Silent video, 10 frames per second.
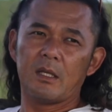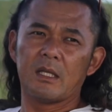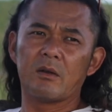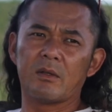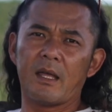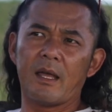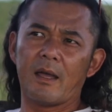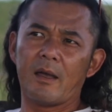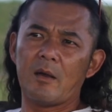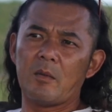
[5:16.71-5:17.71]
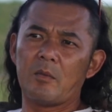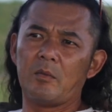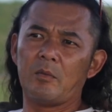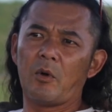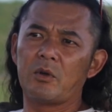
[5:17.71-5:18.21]
なので
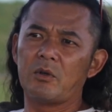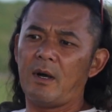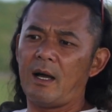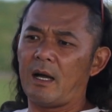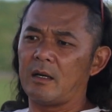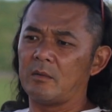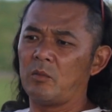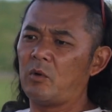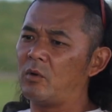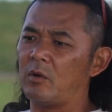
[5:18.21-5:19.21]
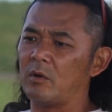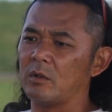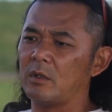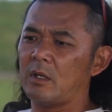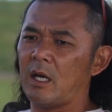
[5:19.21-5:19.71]
僕はも
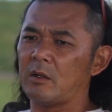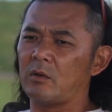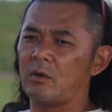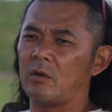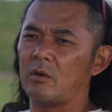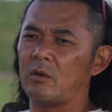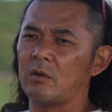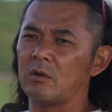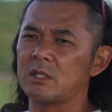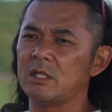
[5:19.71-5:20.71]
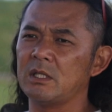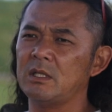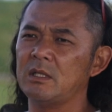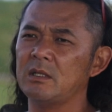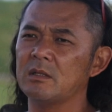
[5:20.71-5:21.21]
う
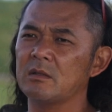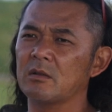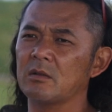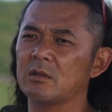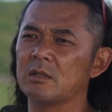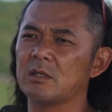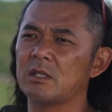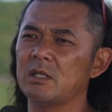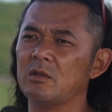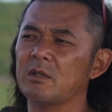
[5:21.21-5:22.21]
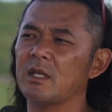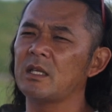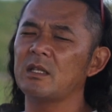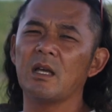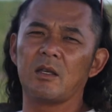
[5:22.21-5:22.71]
信用で
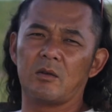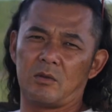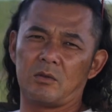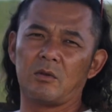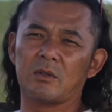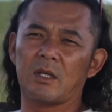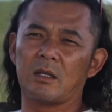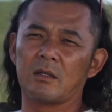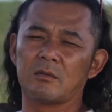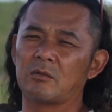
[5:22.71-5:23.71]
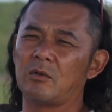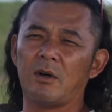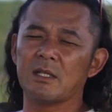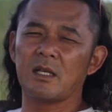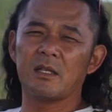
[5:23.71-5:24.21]
きないよ、こんな
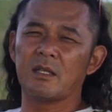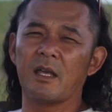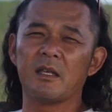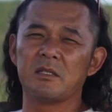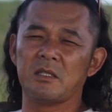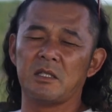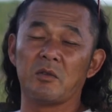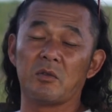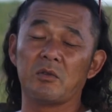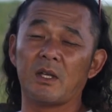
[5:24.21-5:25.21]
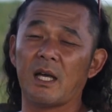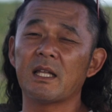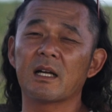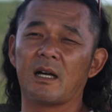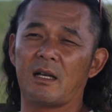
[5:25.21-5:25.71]
壊されたエンジンに乗るの嫌
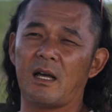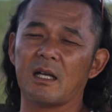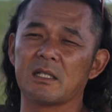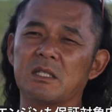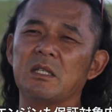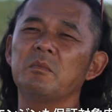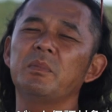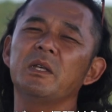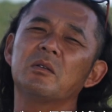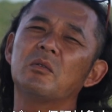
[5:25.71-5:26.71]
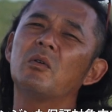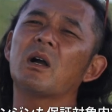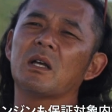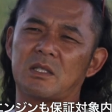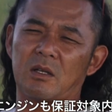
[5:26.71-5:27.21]
だから新品交
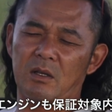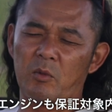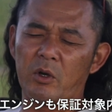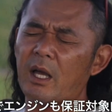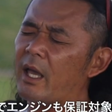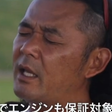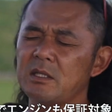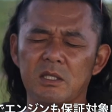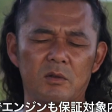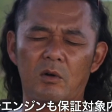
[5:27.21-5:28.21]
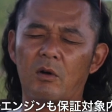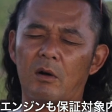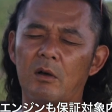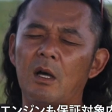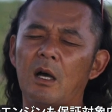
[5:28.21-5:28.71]
換してくれ、もう一回エンジン
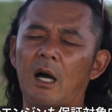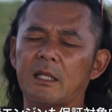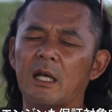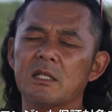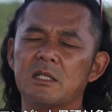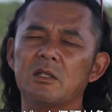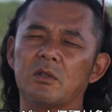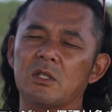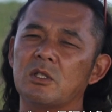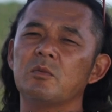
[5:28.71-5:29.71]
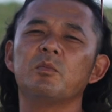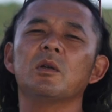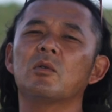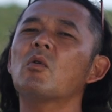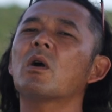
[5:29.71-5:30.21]
を新しいのに新
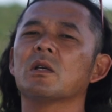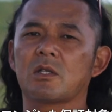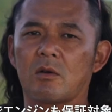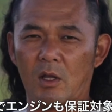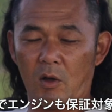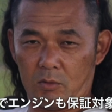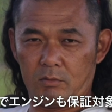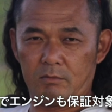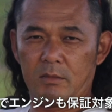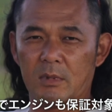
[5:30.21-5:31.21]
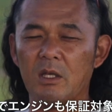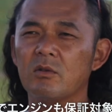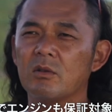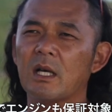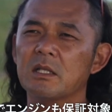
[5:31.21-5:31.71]
品交換してくれよってい
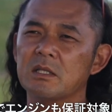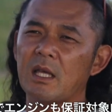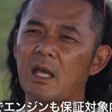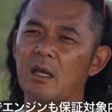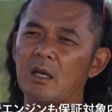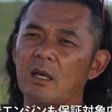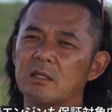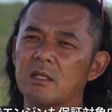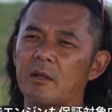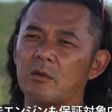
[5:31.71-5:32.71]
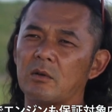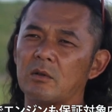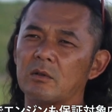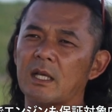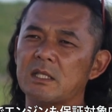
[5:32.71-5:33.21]
う感じで
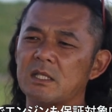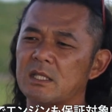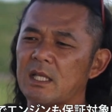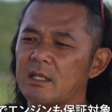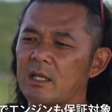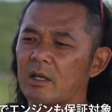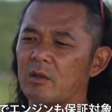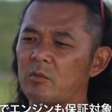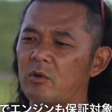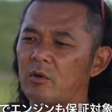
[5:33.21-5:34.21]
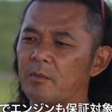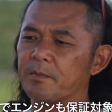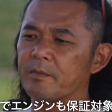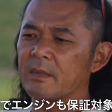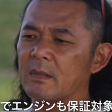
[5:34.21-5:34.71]
打診したんだけども、
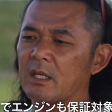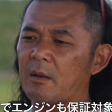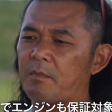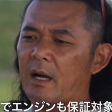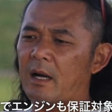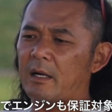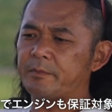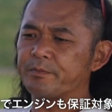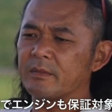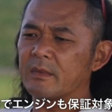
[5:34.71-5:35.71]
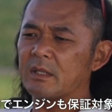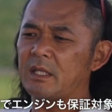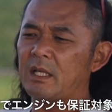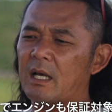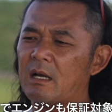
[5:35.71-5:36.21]
やっぱ
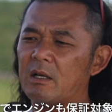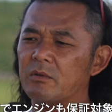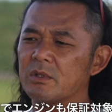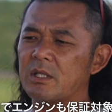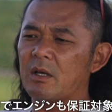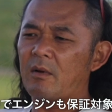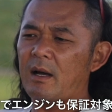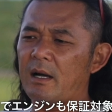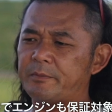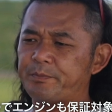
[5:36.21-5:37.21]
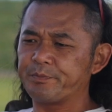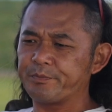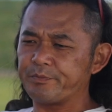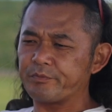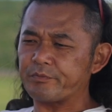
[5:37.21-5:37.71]
ディーラー側としては、
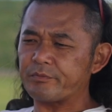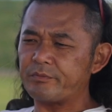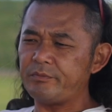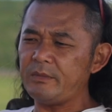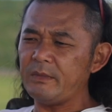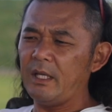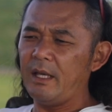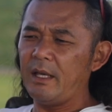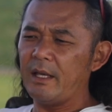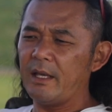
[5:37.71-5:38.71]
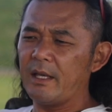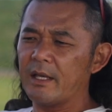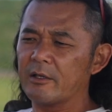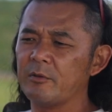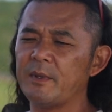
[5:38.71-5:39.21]

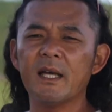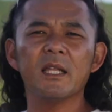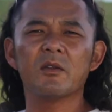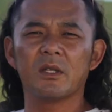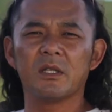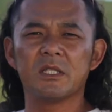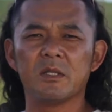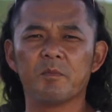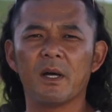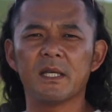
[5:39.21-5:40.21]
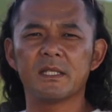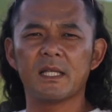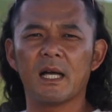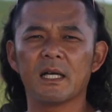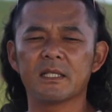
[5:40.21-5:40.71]
組み上げた時に失敗し
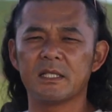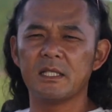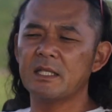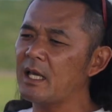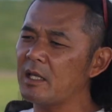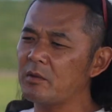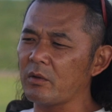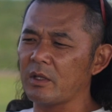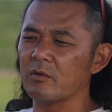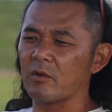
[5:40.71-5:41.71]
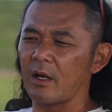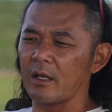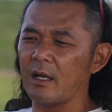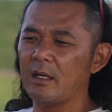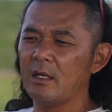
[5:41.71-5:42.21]
たシリンダーヘッドっていうのか
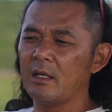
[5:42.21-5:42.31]
な、